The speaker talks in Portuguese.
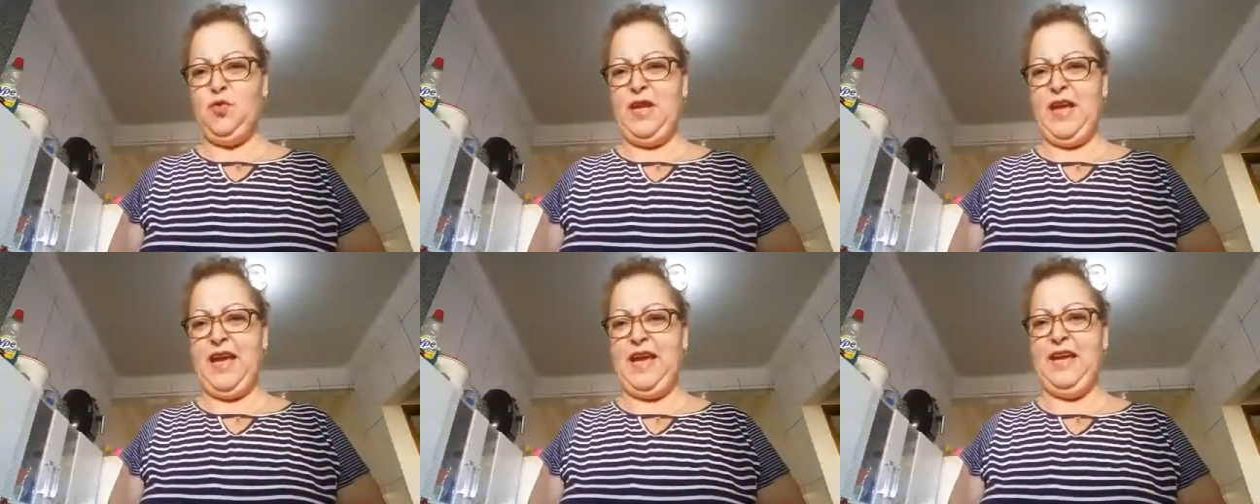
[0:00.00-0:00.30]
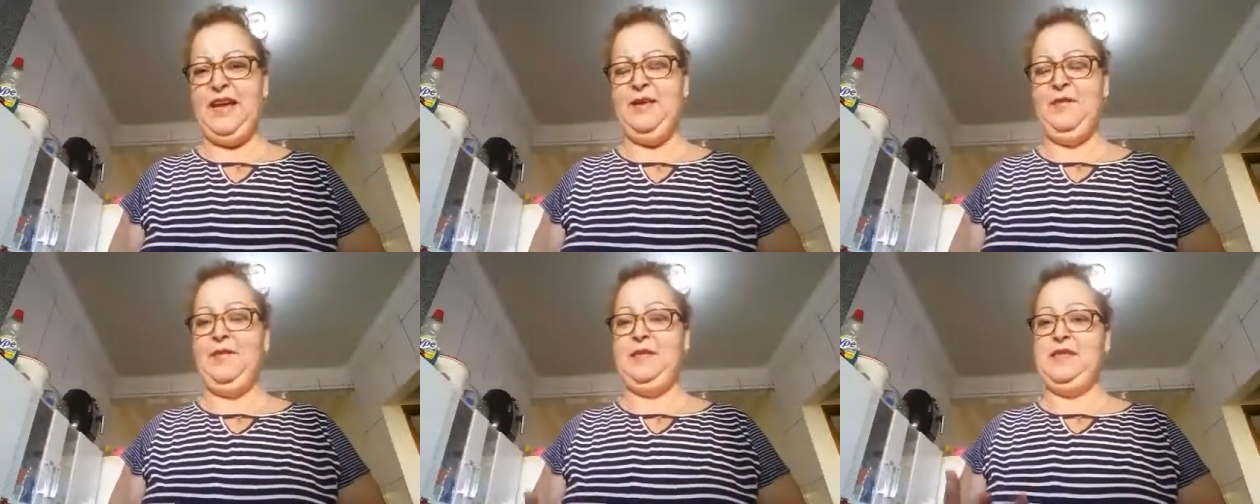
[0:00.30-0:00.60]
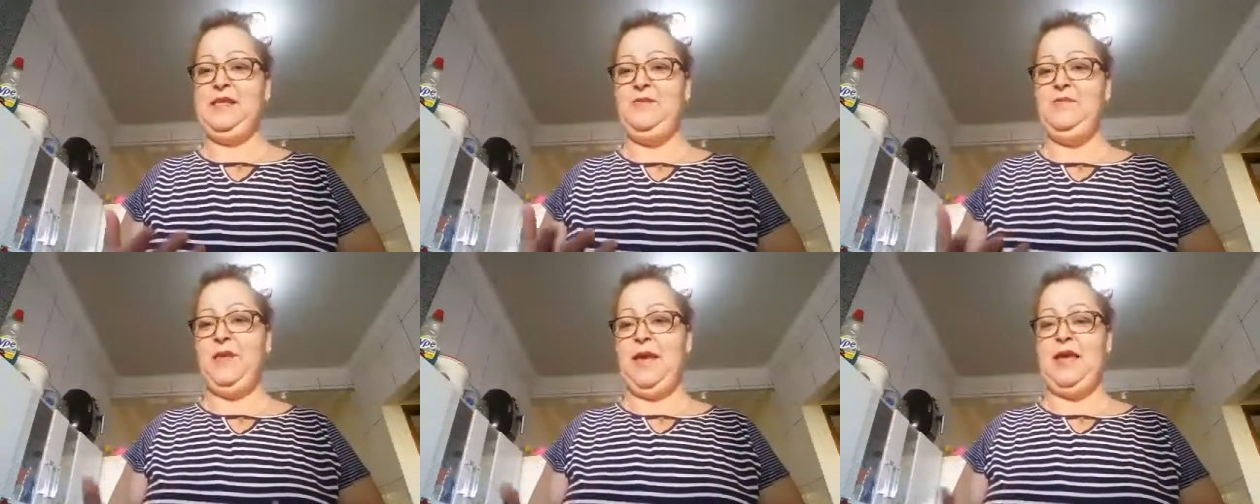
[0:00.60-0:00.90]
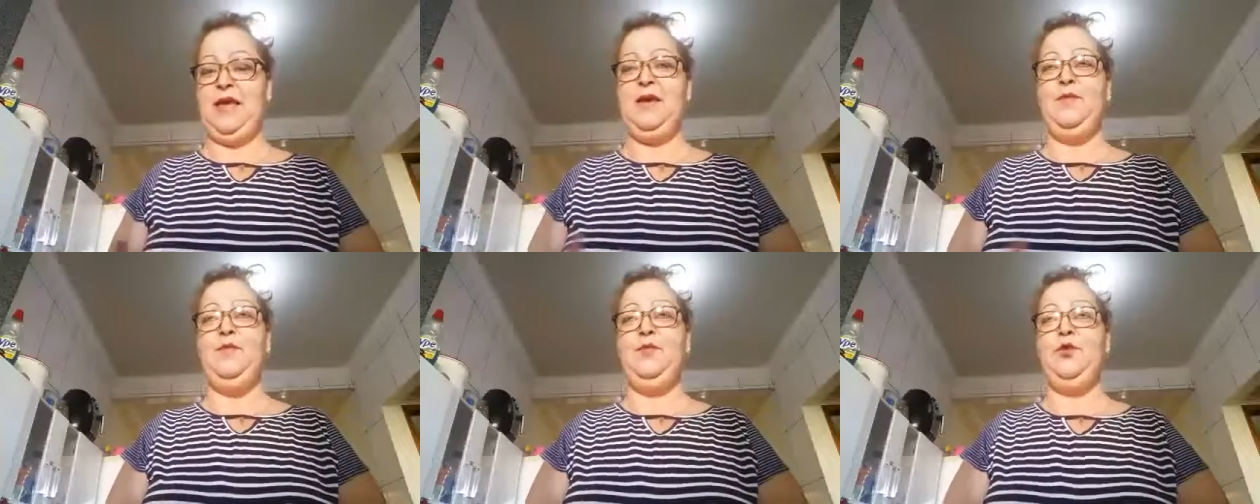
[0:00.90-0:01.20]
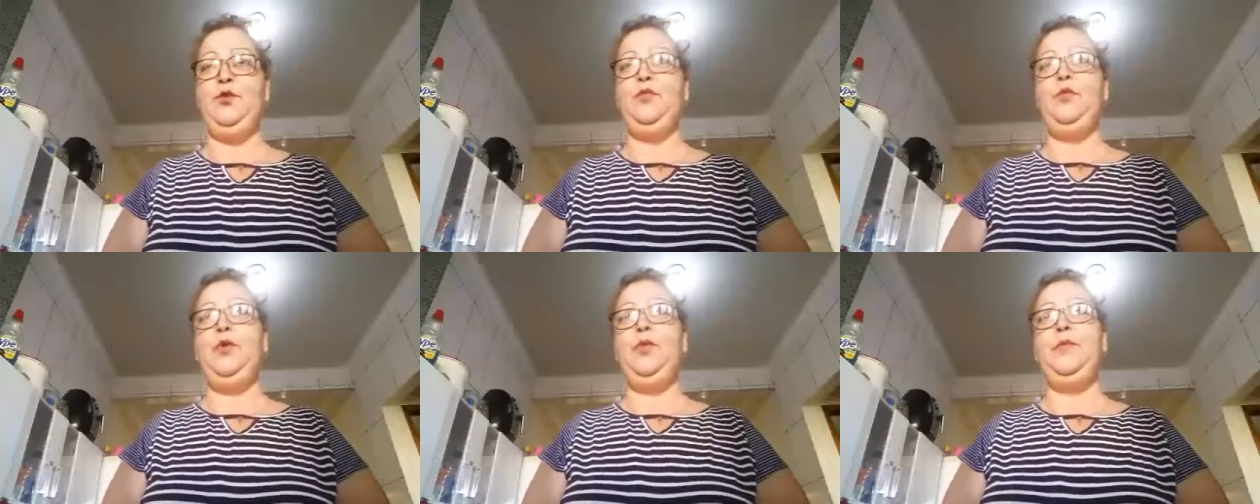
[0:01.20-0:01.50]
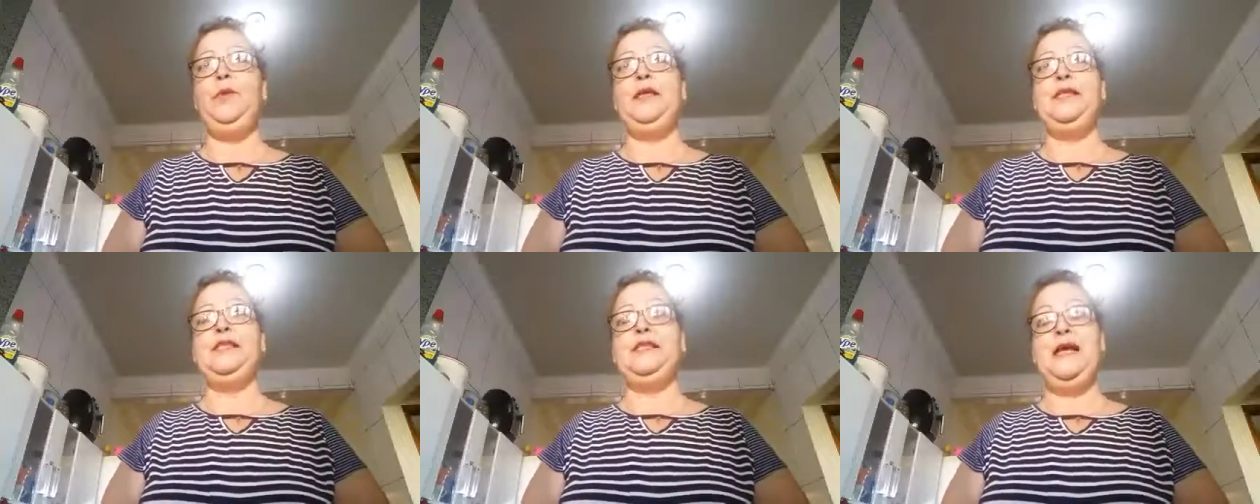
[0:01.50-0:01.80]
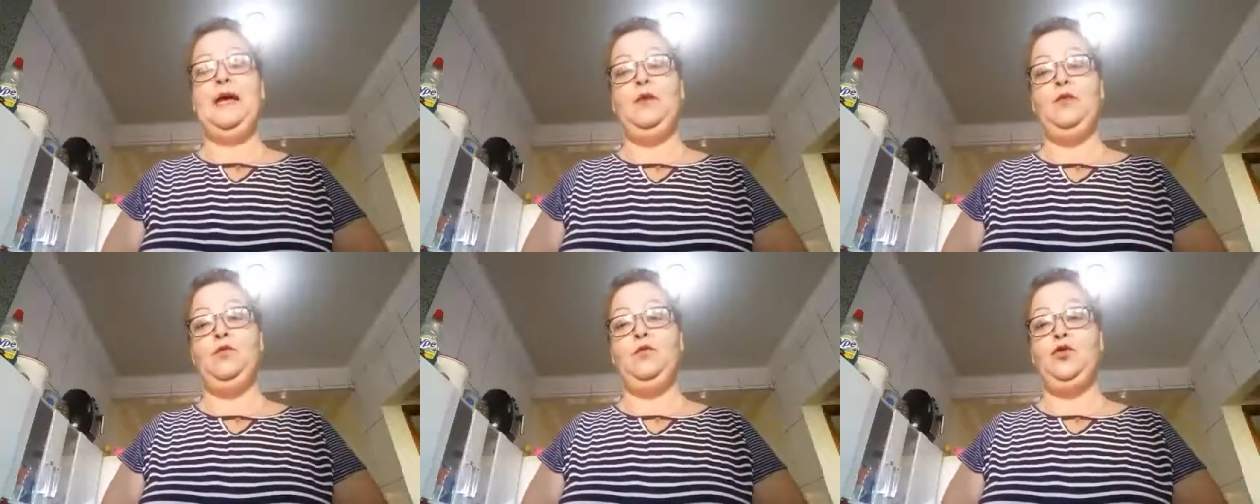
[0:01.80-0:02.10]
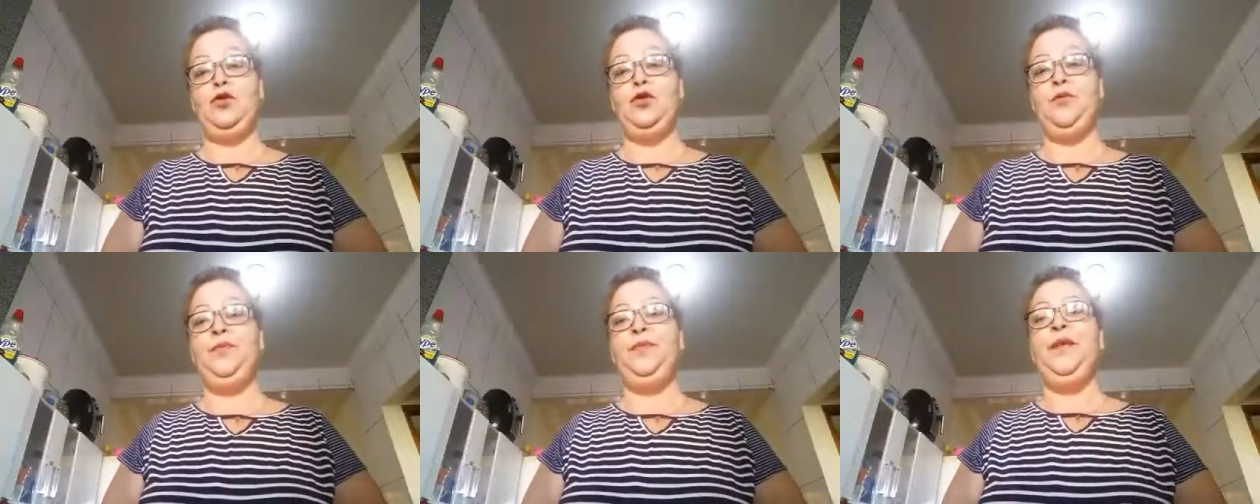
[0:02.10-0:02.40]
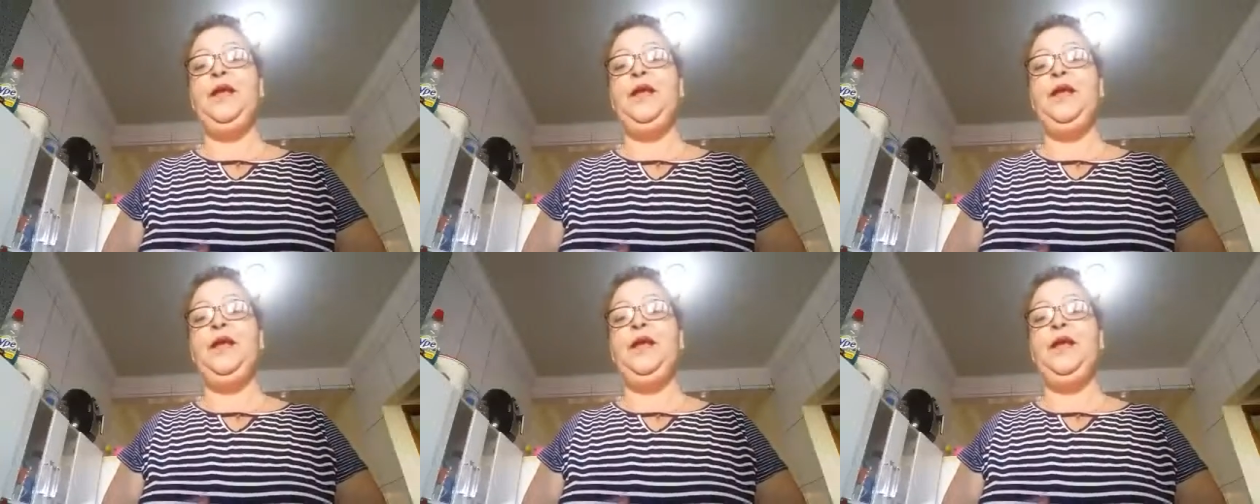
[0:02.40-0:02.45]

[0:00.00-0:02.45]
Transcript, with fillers: né? Se bem que é muito bom para a saúde.